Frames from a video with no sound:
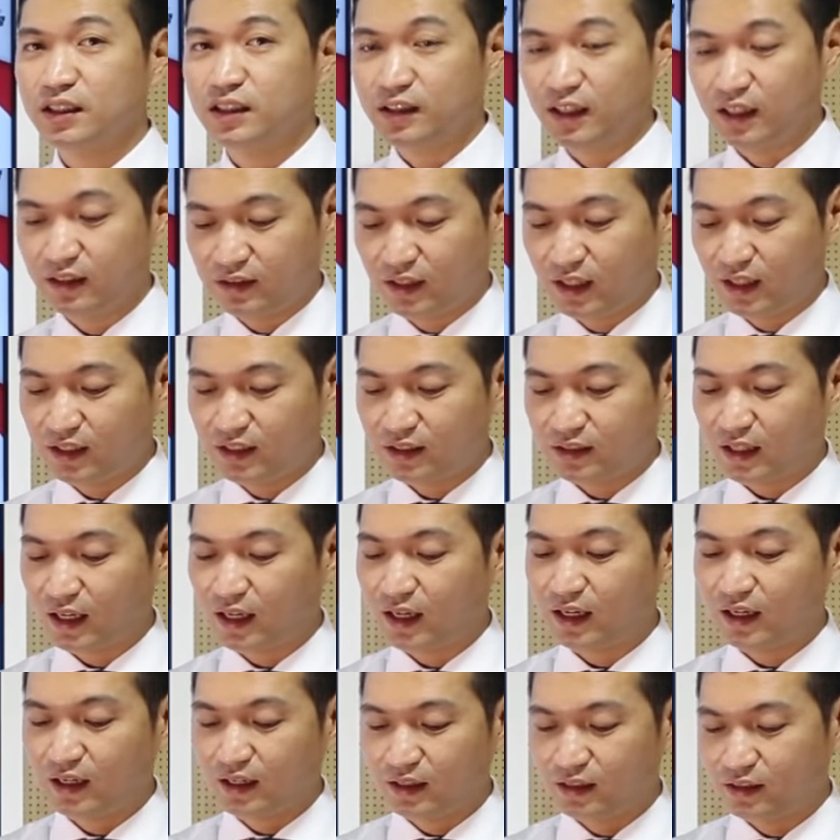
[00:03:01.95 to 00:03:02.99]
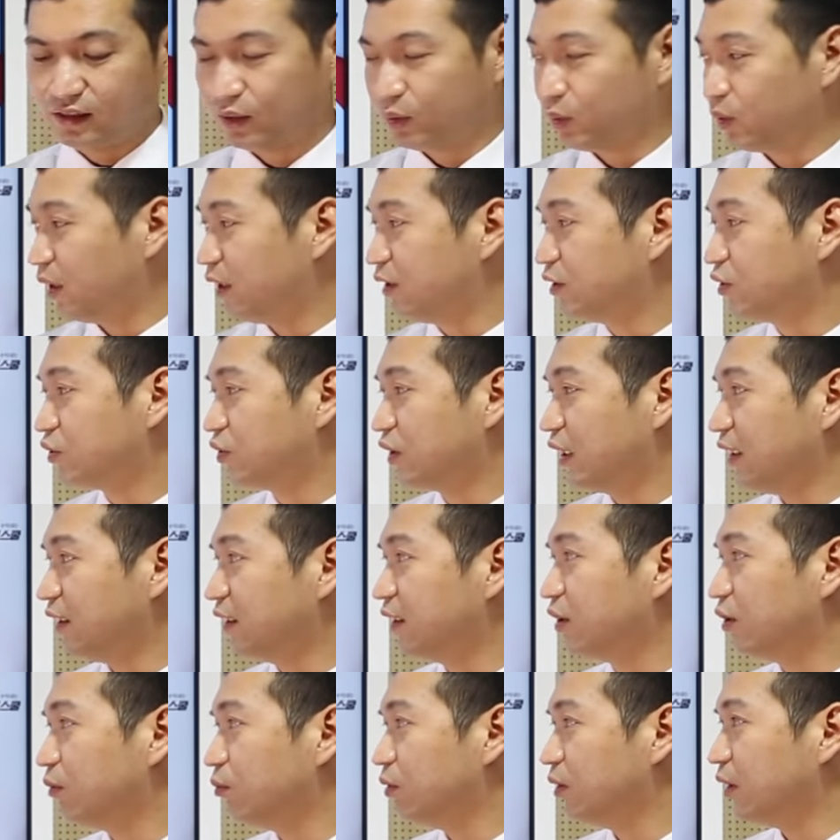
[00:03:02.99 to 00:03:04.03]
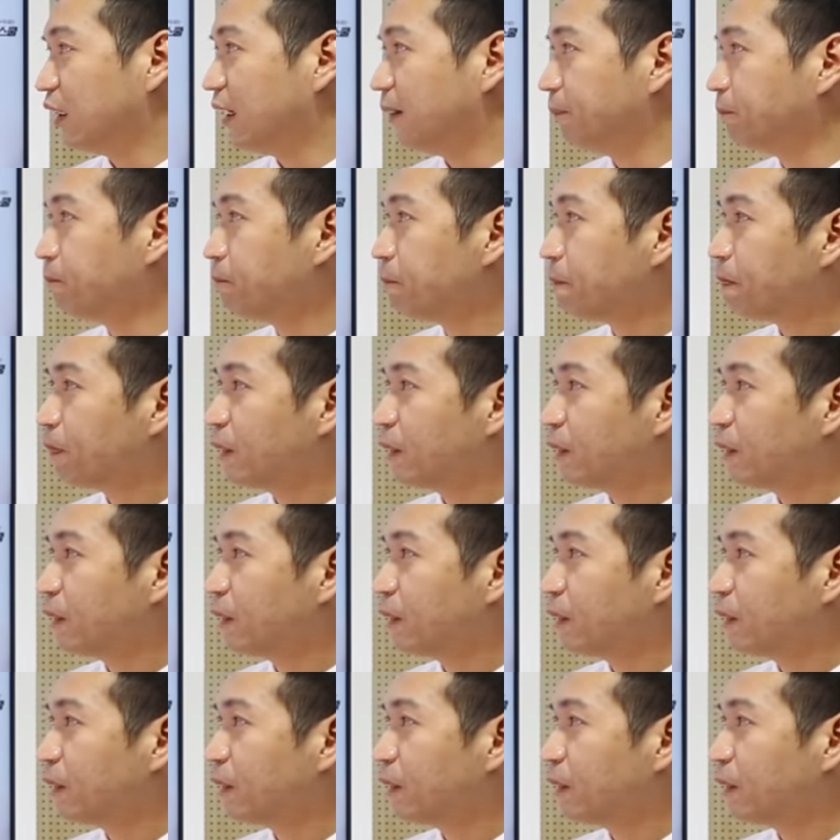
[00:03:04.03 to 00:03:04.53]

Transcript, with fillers: 큰 혜택이다라고 할 수가 있는 겁니다.